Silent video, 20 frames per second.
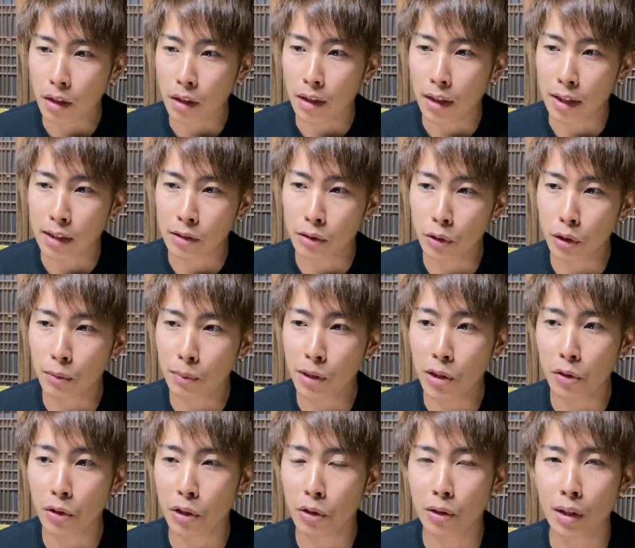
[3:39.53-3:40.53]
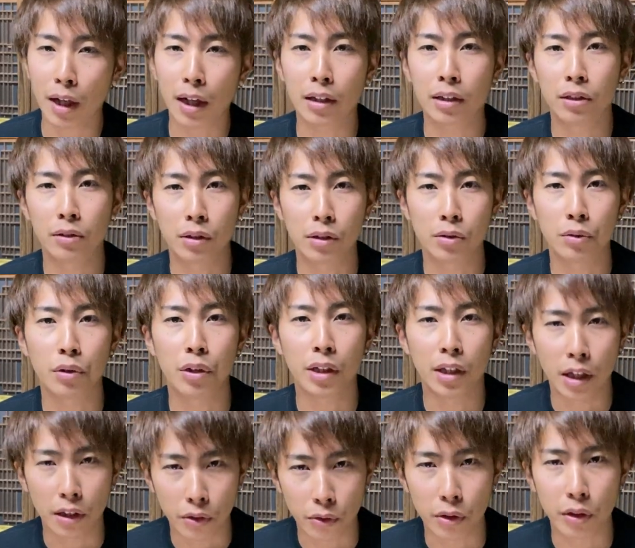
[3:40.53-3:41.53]
えそういう緑豊かっていうのはすごいいい
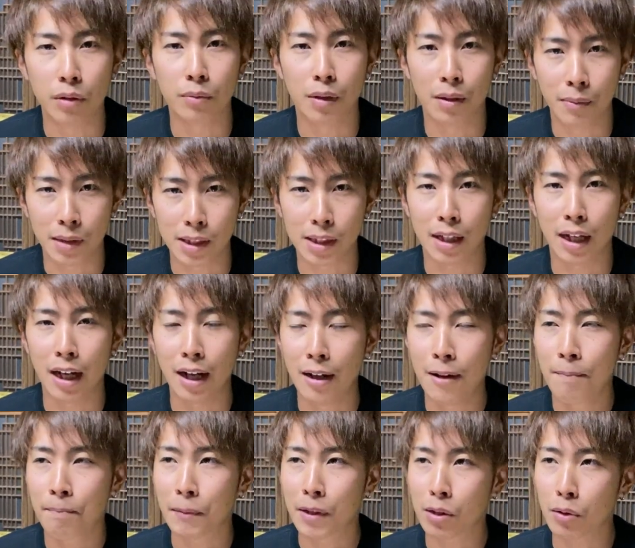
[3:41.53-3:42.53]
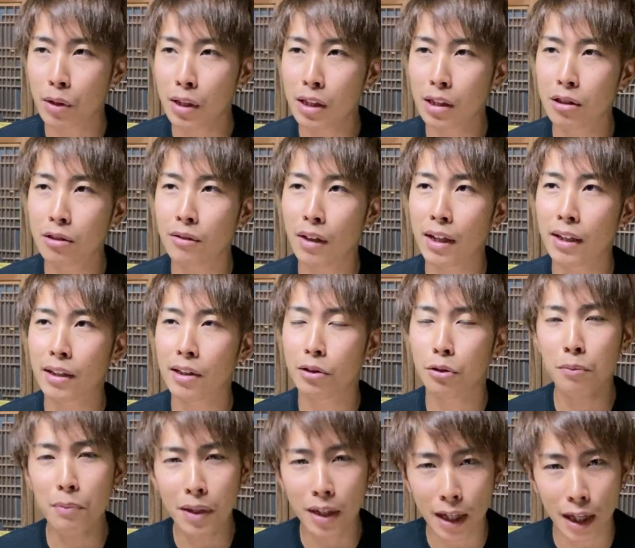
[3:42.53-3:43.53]
なというふうに思いました。でそれに加えて
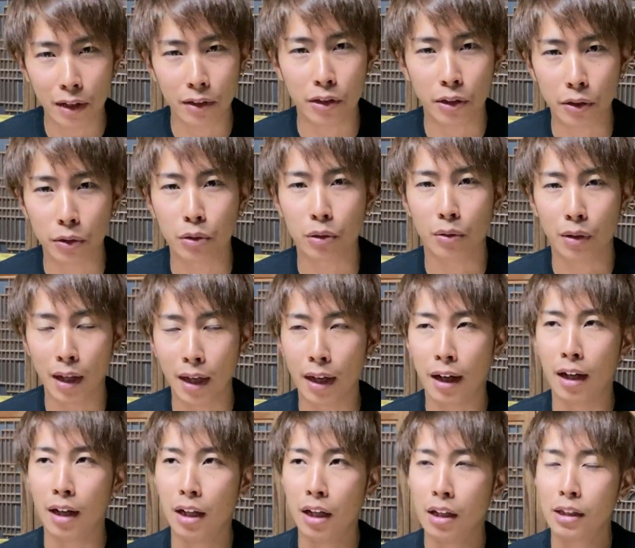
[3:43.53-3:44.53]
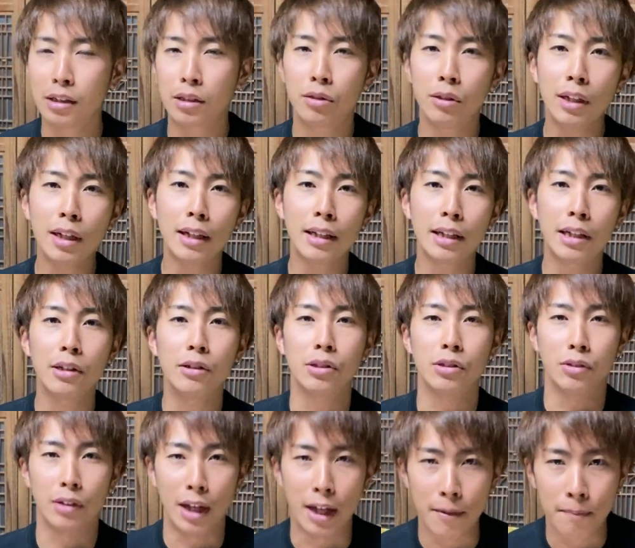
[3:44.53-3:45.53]
海があるっていうことは釣りができるんです
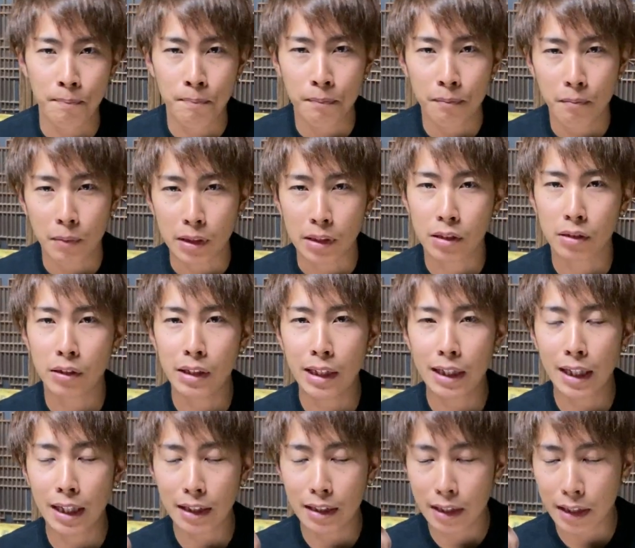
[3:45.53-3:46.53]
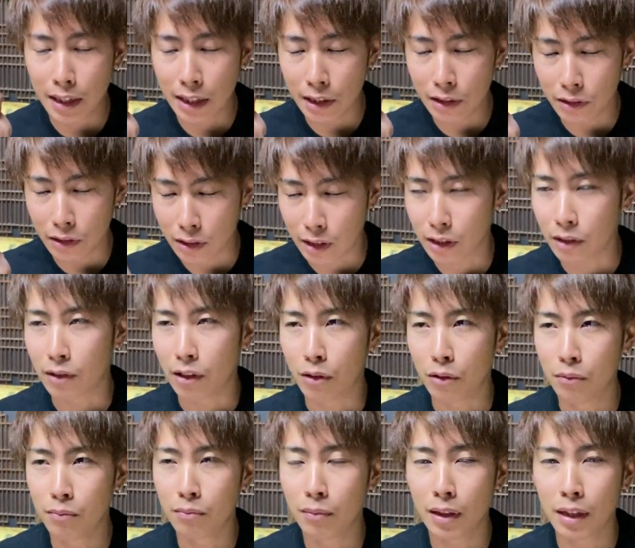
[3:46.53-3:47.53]
よね。釣りができるっていうのは
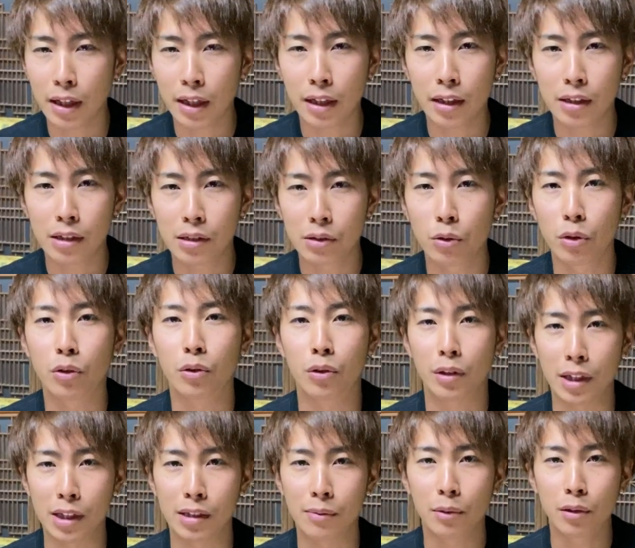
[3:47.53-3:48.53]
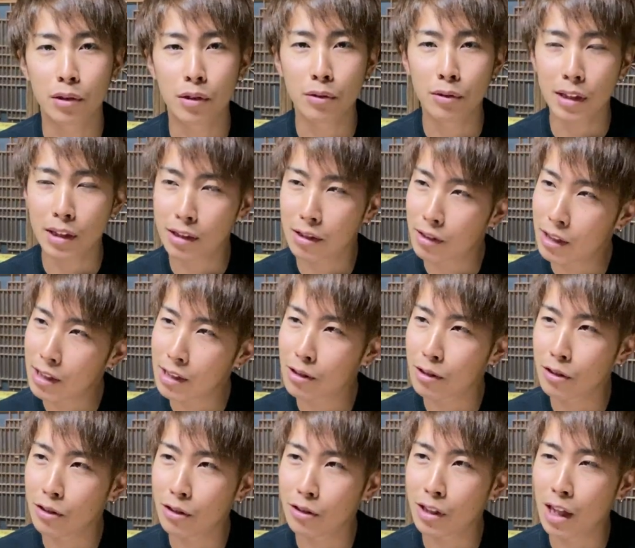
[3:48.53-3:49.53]
ほんまにすごいことです僕そんな釣りす
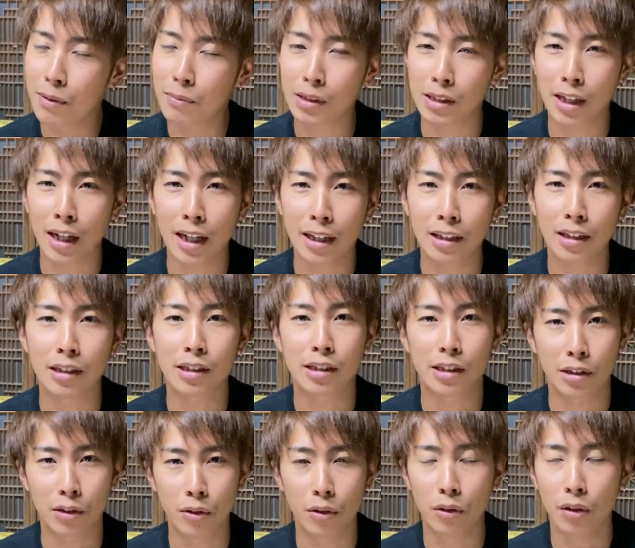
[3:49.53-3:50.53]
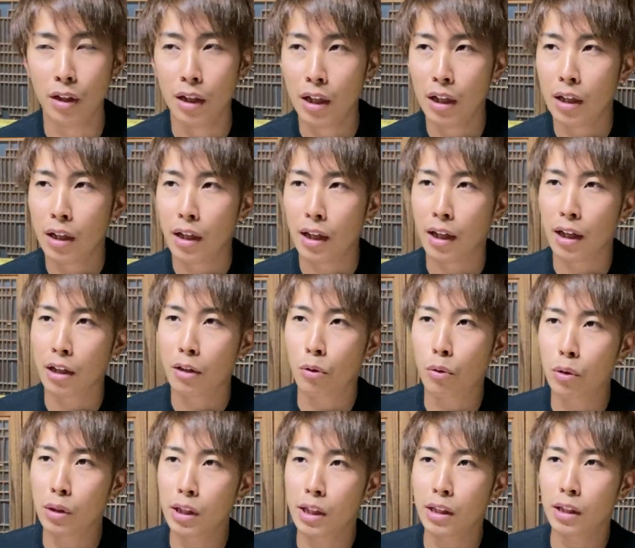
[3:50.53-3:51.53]
るタイプじゃなかったんですけど、えー、こ
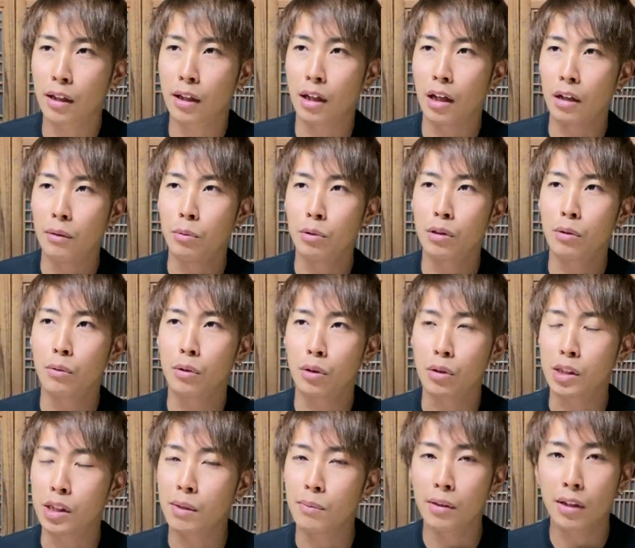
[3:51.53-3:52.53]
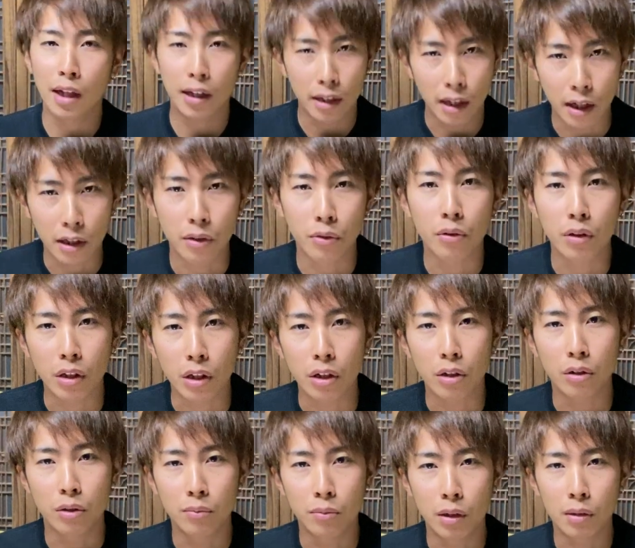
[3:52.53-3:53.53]
こに来てからもっともっとしてみたいなというふうに
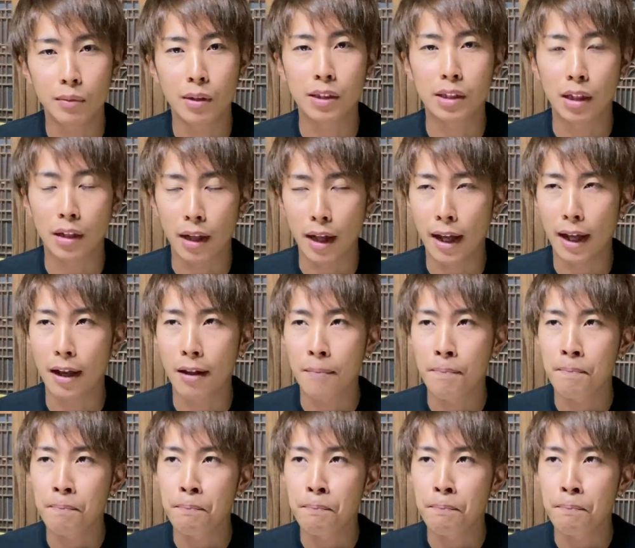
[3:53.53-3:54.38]
思いましたね